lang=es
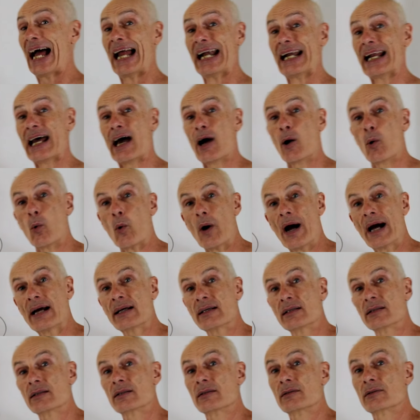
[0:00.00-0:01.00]
al
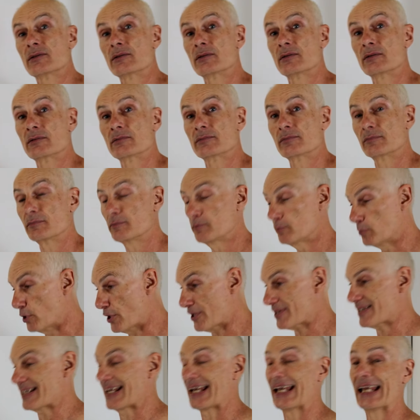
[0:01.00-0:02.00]
agua?
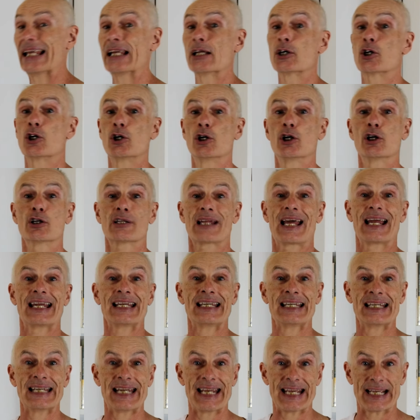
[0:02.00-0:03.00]
Pues el color
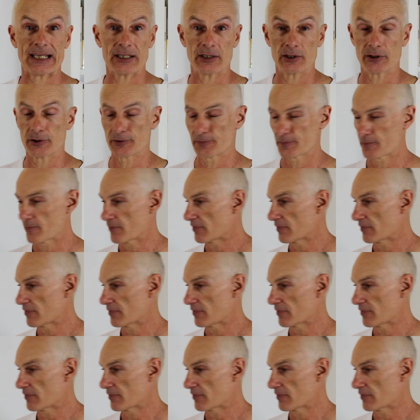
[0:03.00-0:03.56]
negro.